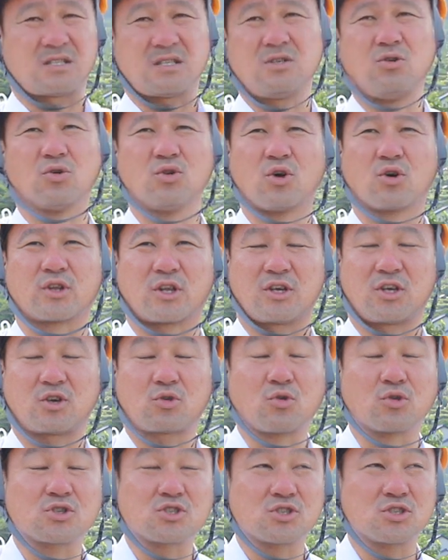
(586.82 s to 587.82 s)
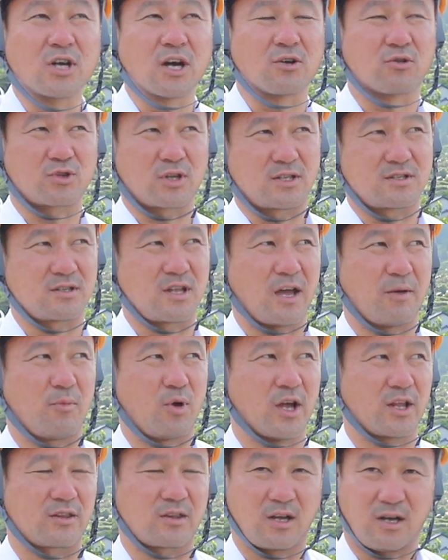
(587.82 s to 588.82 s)
いろんなことで引っ越し屋の手伝い
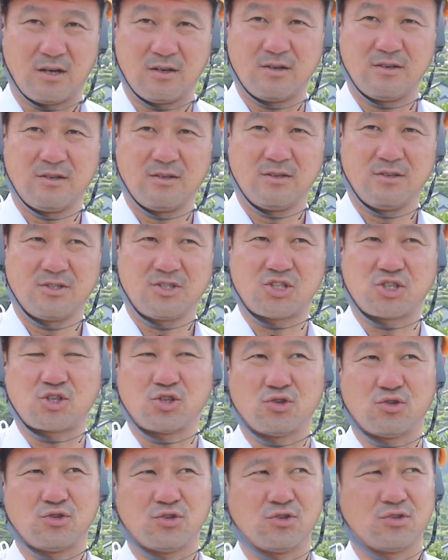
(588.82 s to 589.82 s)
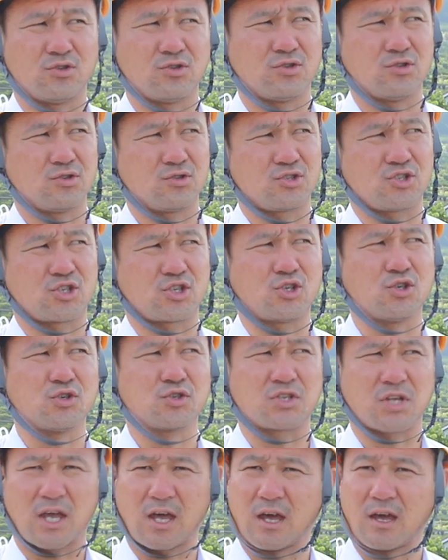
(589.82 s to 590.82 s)
もやった時給時
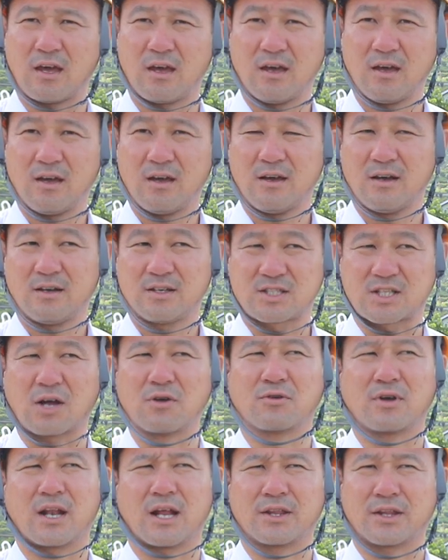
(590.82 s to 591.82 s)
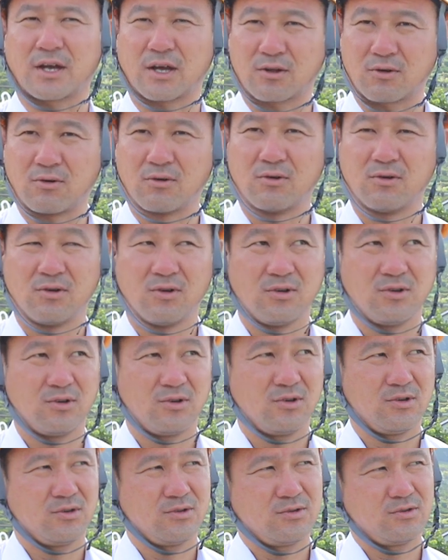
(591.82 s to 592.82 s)
給制下請けなんだけど
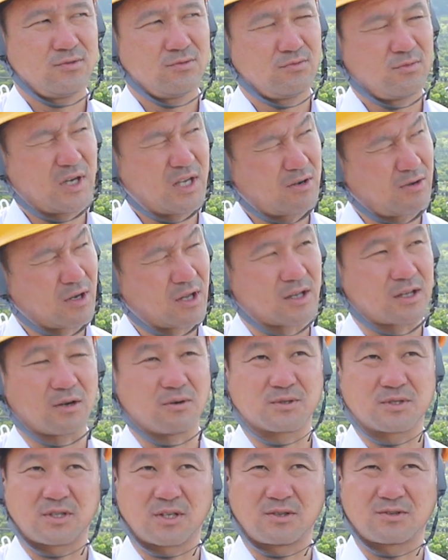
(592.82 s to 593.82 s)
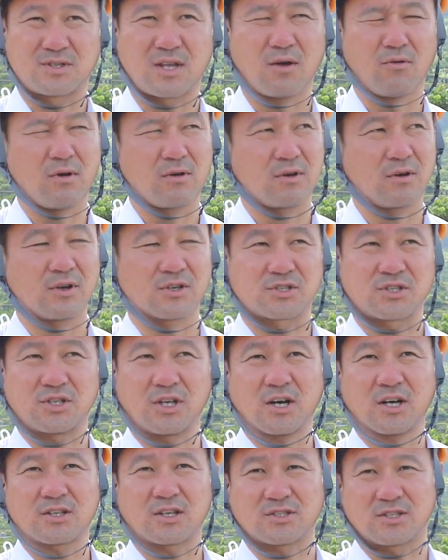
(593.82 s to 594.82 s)
まあいくらだったか忘れたけど1500円ぐらいしか
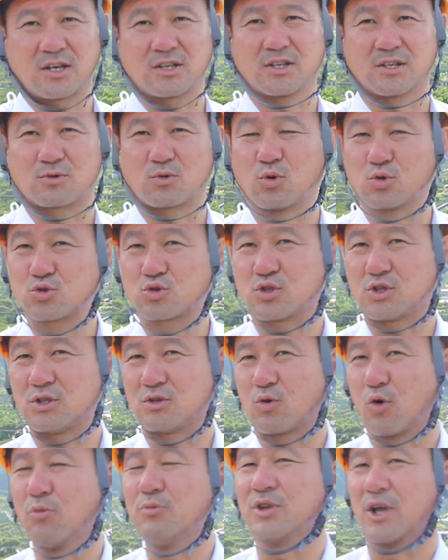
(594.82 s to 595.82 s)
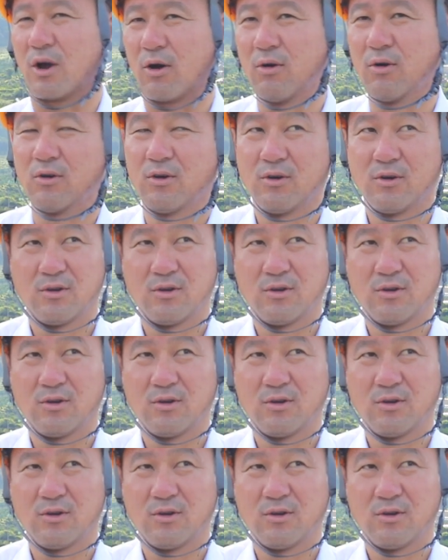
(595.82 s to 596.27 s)
出んかったんじゃない交通費込みだよ